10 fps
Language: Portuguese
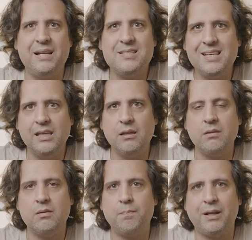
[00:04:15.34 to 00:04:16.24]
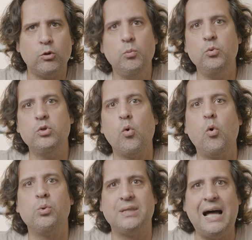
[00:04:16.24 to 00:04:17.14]
parecia que, para todo mundo que eu
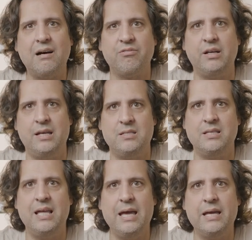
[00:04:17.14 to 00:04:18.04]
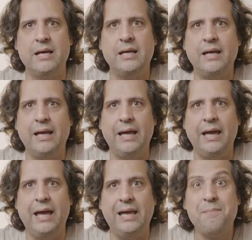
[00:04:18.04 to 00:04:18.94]
contava essa ideia,
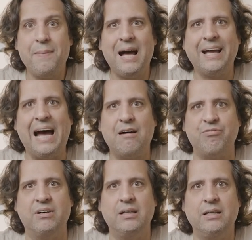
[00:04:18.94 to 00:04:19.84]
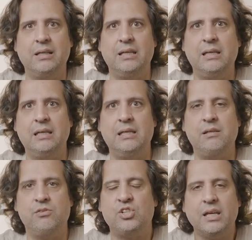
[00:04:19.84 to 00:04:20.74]
é, embarcava
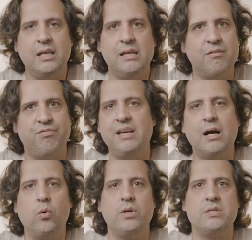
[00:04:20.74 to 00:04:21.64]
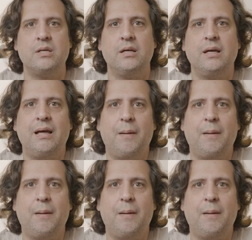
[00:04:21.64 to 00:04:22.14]
e já queria ver a coisa